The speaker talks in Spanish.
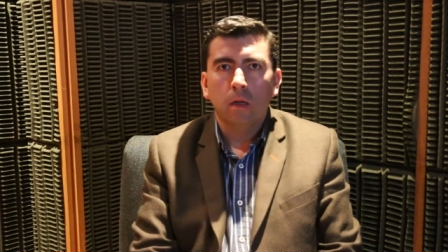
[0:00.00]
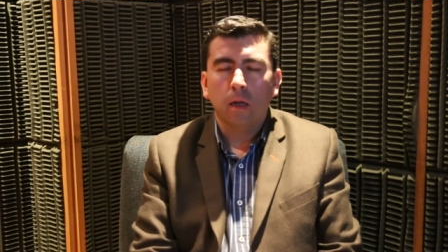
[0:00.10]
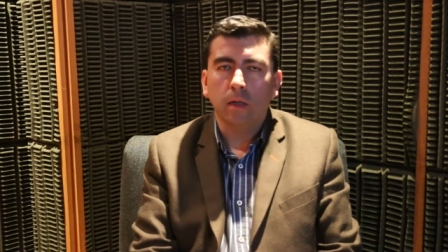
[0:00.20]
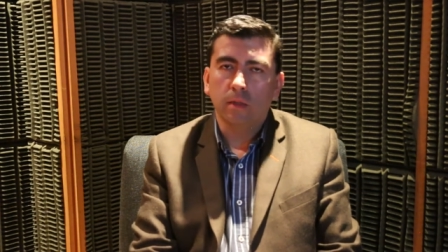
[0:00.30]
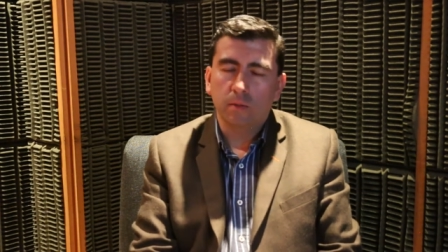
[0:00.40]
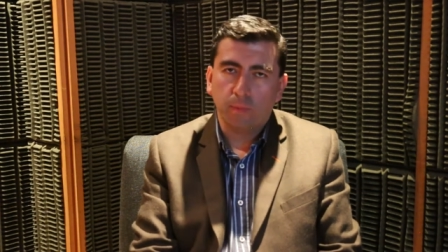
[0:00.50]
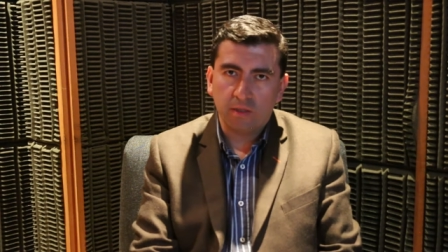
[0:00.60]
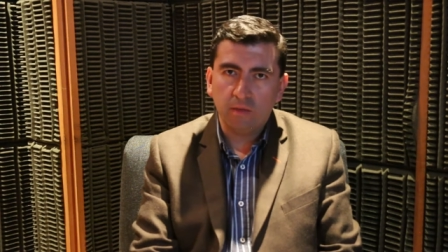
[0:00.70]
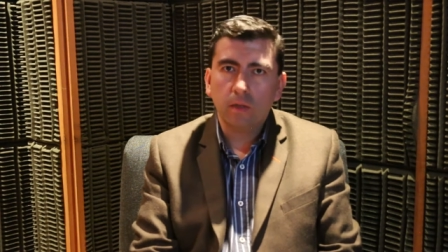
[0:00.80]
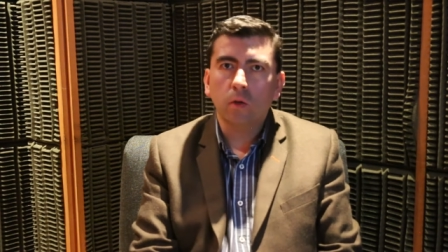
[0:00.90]
En
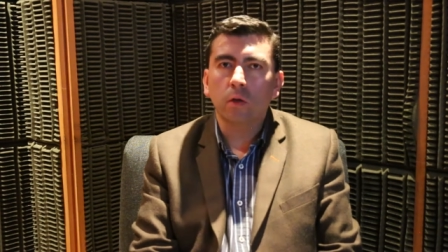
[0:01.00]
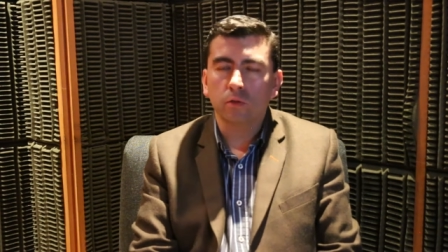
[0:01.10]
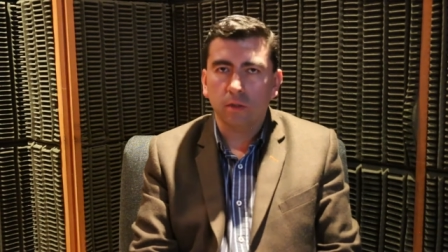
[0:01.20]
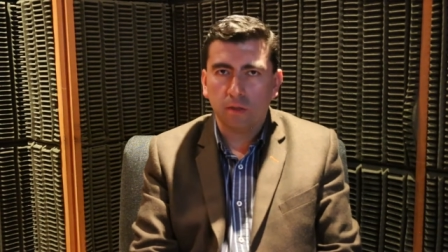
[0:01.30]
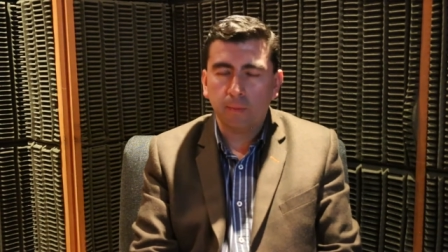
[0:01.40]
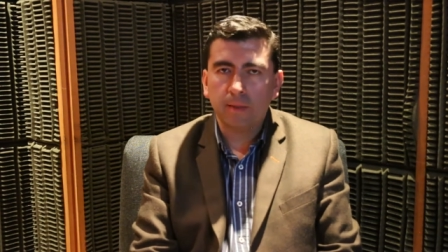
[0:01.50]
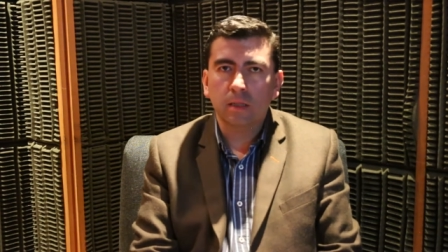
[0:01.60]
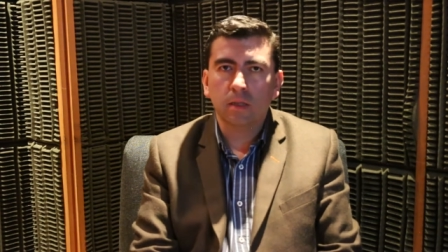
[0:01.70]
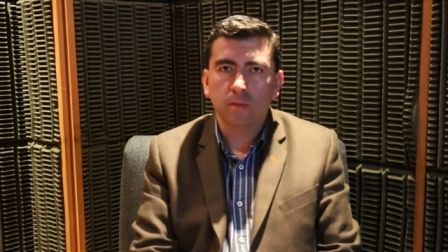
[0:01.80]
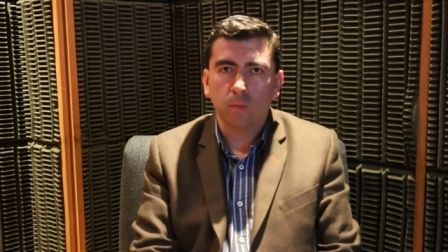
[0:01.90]
específico, los sistemas
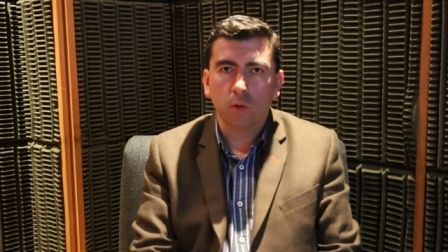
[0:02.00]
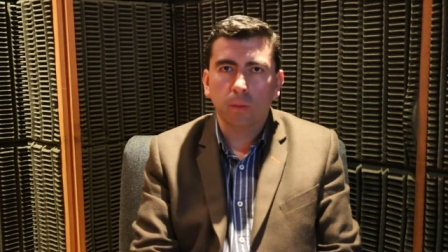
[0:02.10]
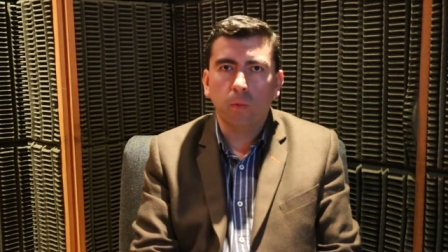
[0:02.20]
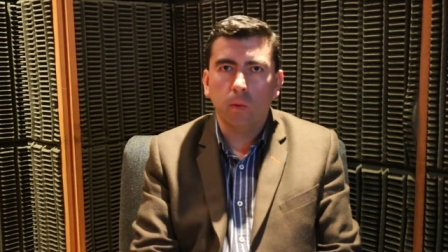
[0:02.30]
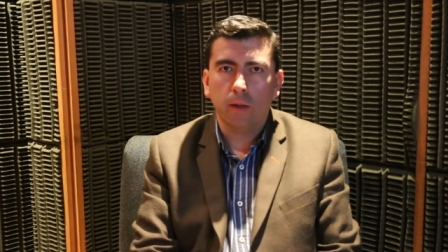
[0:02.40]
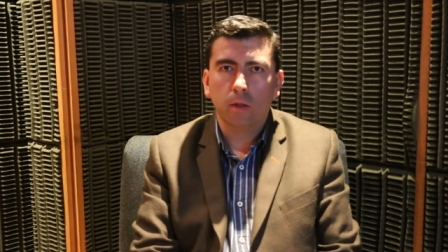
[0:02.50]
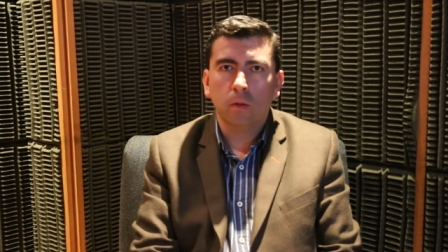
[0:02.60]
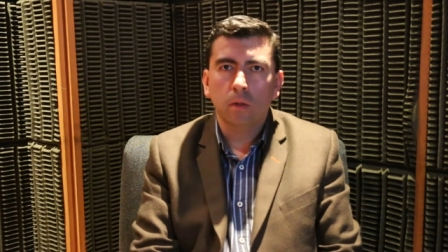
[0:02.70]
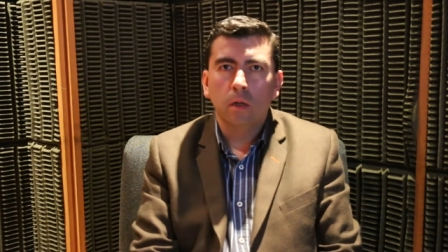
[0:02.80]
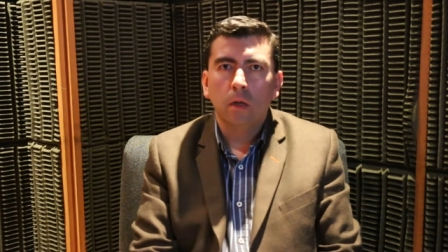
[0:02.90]
de transporte
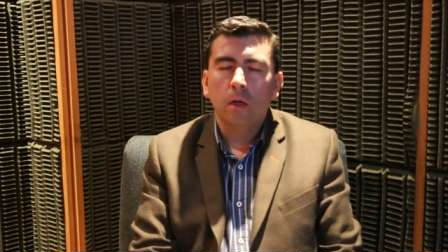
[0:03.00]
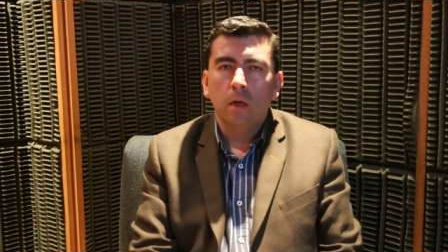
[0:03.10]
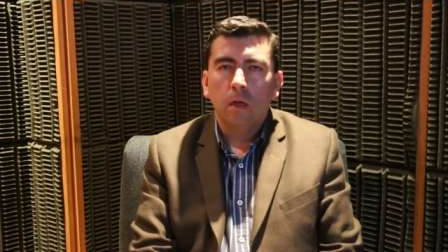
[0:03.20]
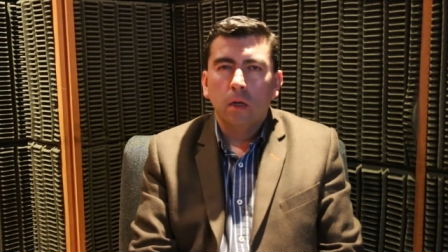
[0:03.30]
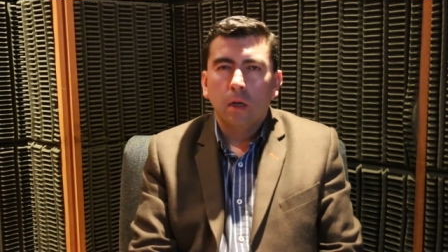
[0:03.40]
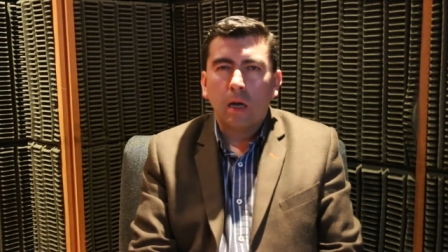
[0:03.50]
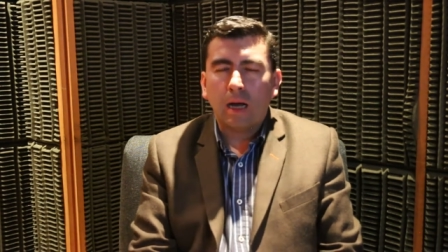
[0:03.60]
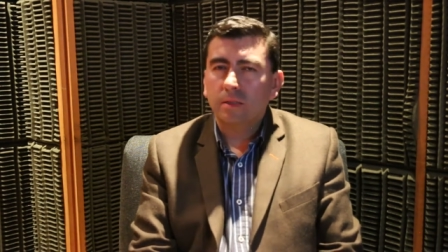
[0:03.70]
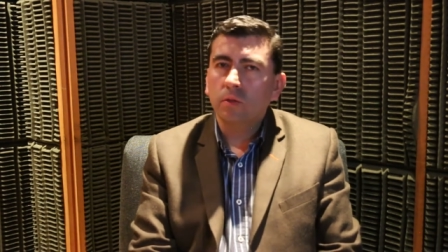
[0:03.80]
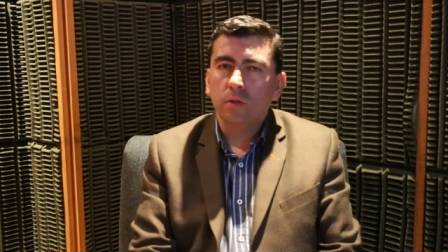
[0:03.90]
público.
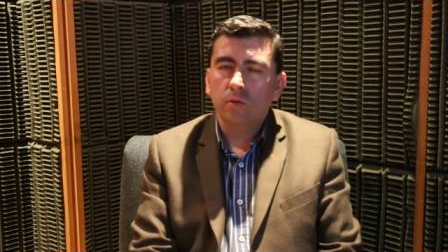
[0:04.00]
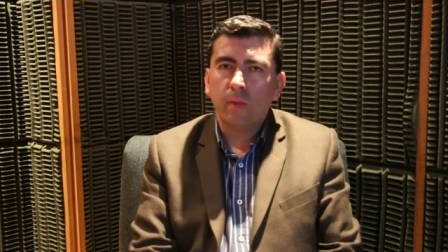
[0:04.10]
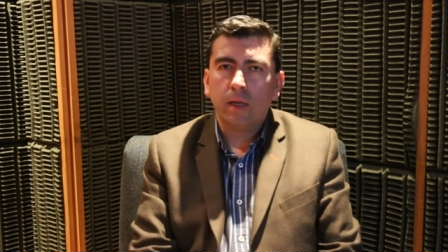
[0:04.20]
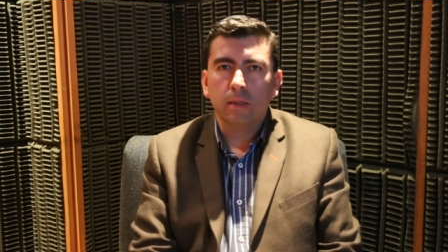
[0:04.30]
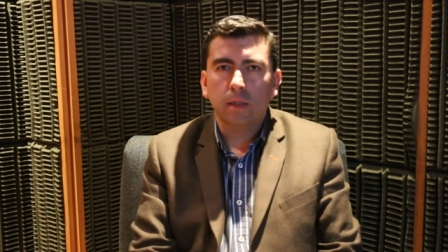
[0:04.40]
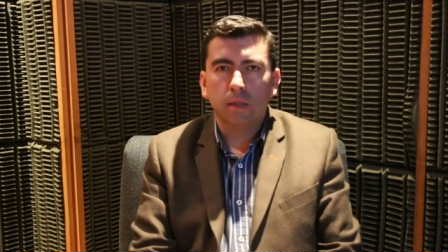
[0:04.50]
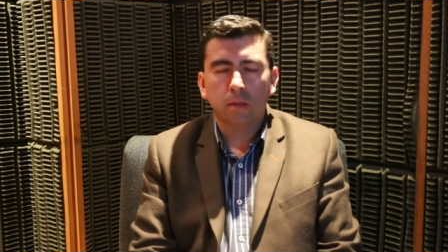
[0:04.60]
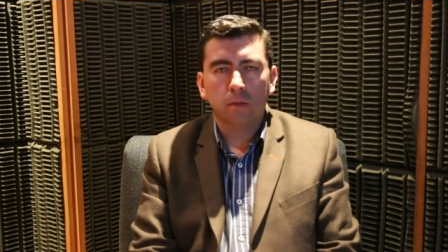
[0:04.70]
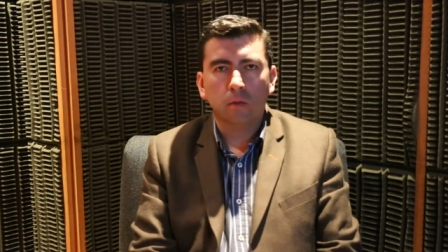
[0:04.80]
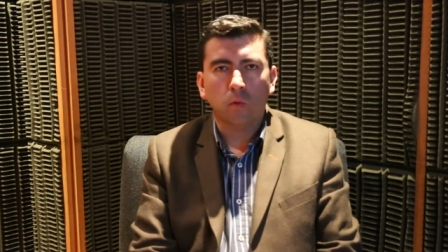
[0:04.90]
Hace unos
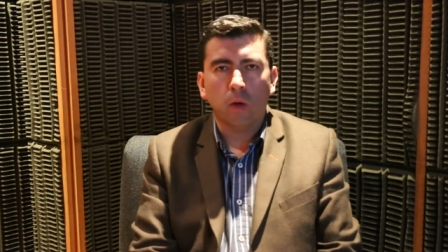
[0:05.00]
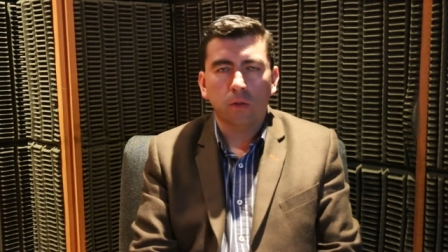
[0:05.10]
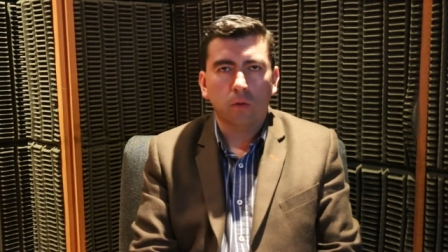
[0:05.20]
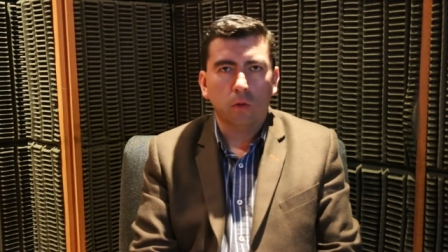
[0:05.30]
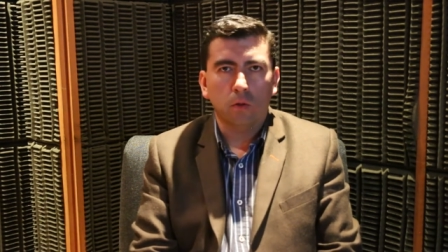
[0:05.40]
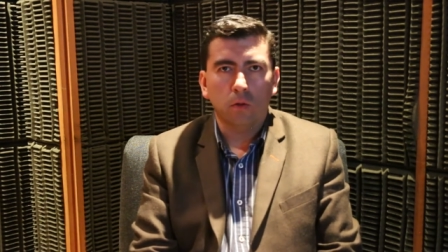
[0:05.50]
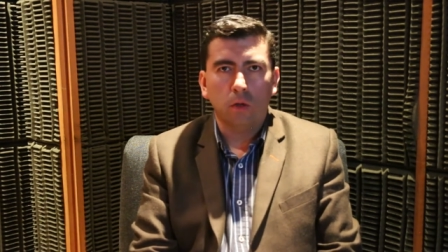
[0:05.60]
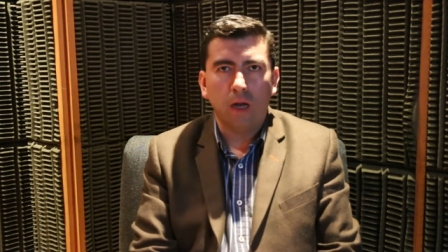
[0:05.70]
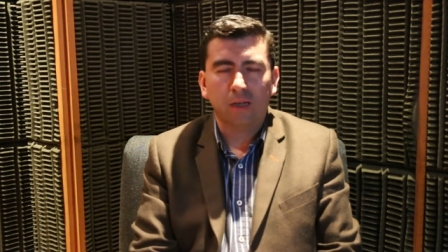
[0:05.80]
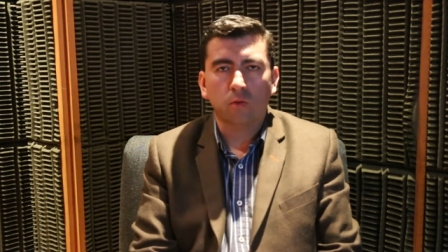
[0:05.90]
meses, cuando
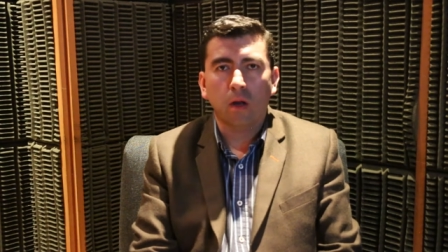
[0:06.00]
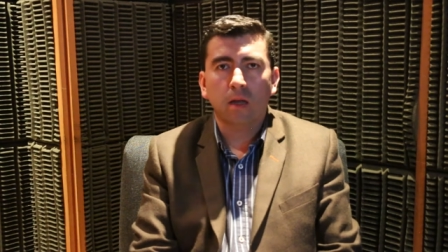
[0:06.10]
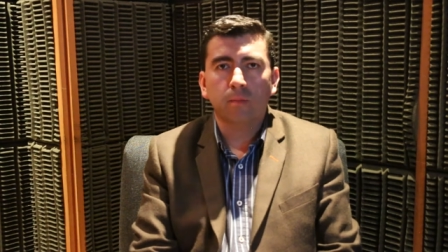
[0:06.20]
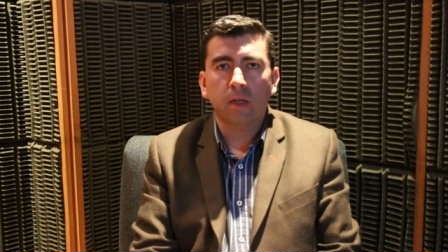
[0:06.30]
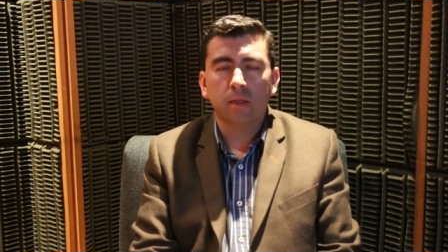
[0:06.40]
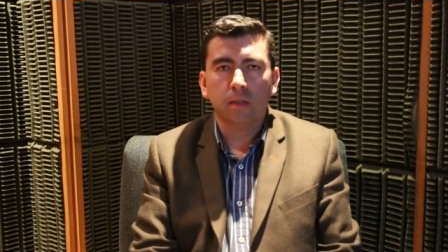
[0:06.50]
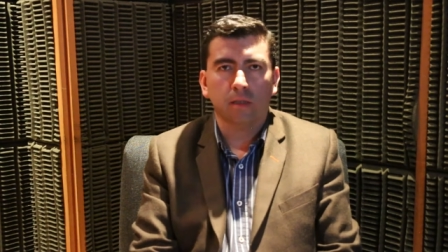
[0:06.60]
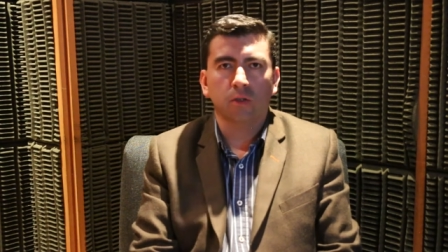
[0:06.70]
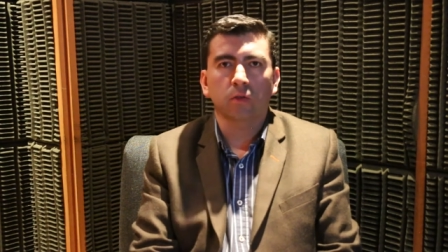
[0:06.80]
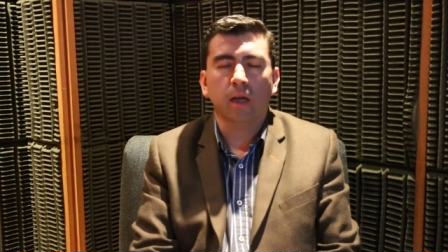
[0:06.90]
la actual
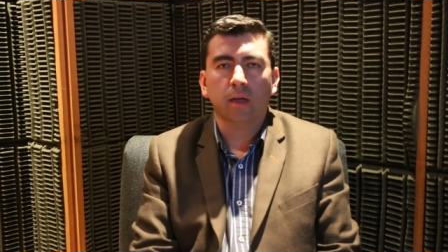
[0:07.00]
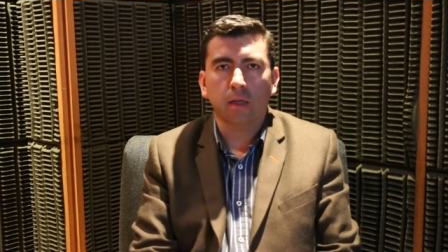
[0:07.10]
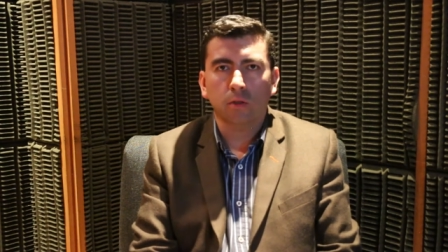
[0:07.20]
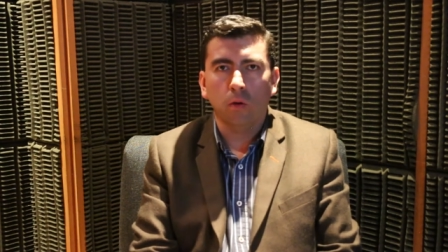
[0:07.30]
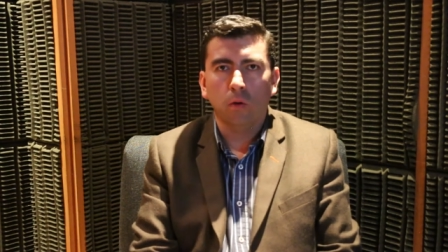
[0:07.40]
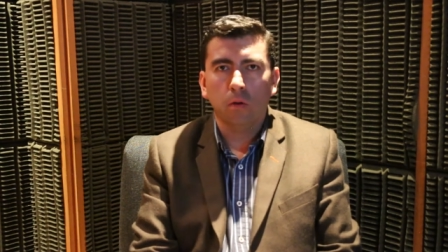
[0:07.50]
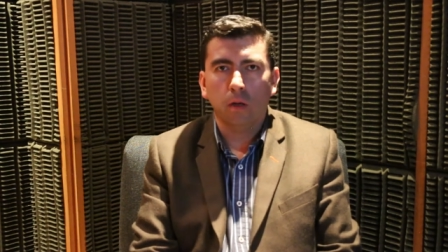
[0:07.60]
administración decretó